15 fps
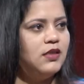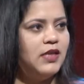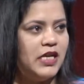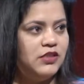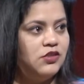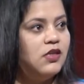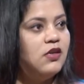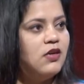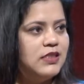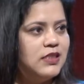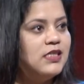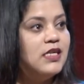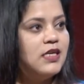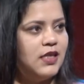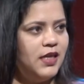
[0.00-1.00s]
नेशनल
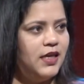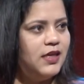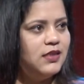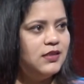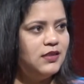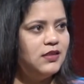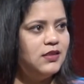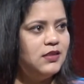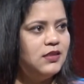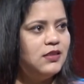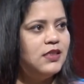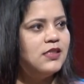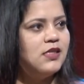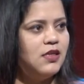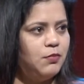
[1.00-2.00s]
रेसलर थे अच्छा
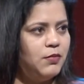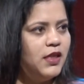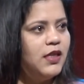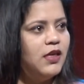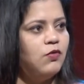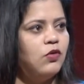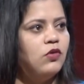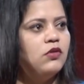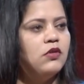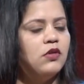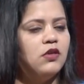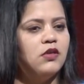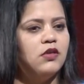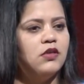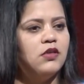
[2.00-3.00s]
रेसलिंग में थे वो
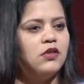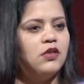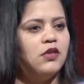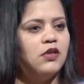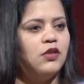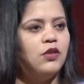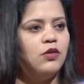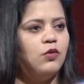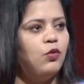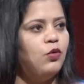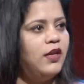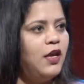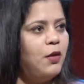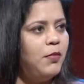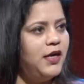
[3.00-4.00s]
हाँ हाँ हाँ तो
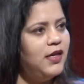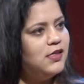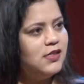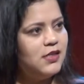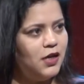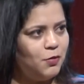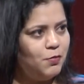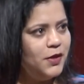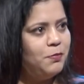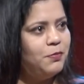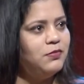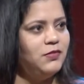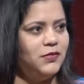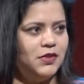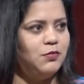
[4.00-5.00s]
उनके मेडल्स घर में
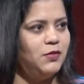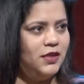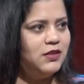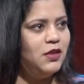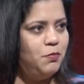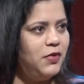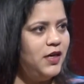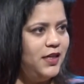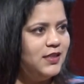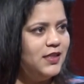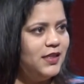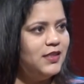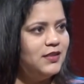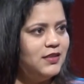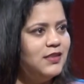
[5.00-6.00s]
मतलब पड़े
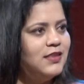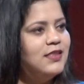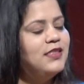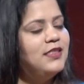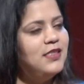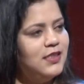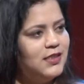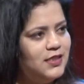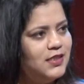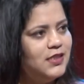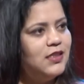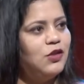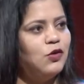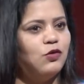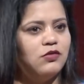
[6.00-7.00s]
थे, हाँ, जी हाँ।
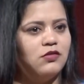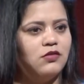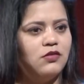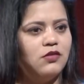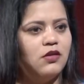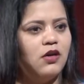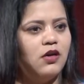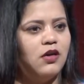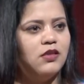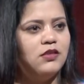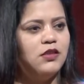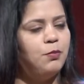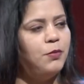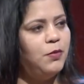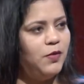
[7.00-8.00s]
जी तो
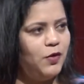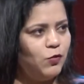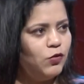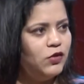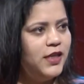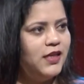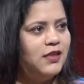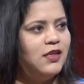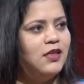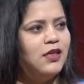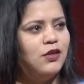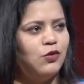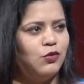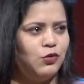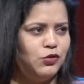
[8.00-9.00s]
जब भी मैं उनको देखती
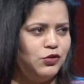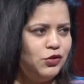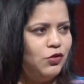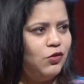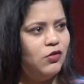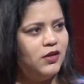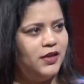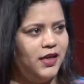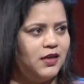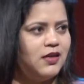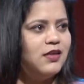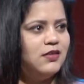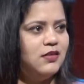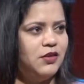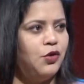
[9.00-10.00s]
थी तो कुछ तो
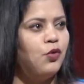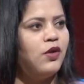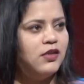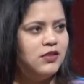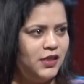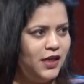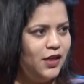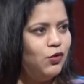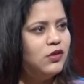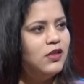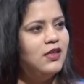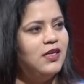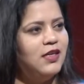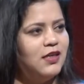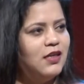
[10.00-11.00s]
एक क्यूरियासिटी
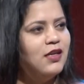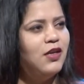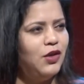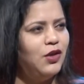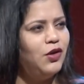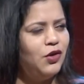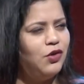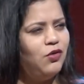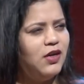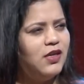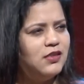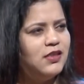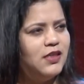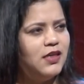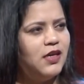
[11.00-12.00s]
होती थी हाँ, हाँ,
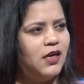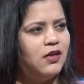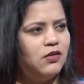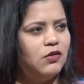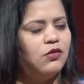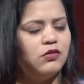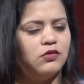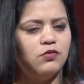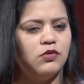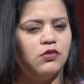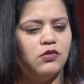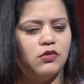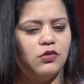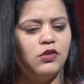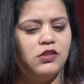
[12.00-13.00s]
क्यूरियासिटी का
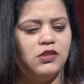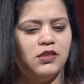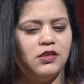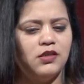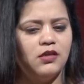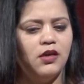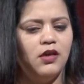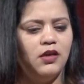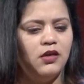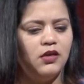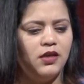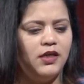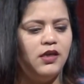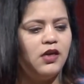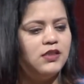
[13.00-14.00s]
वो कुछ
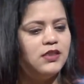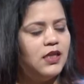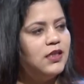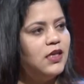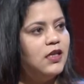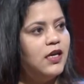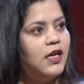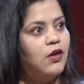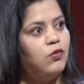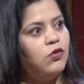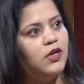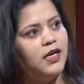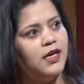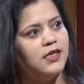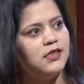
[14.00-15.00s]
इंटरेस्ट आता था कि
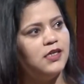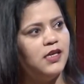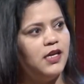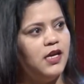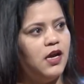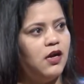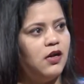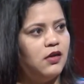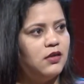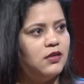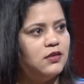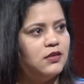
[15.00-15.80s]
उन्होंने कैसे किया हाँ,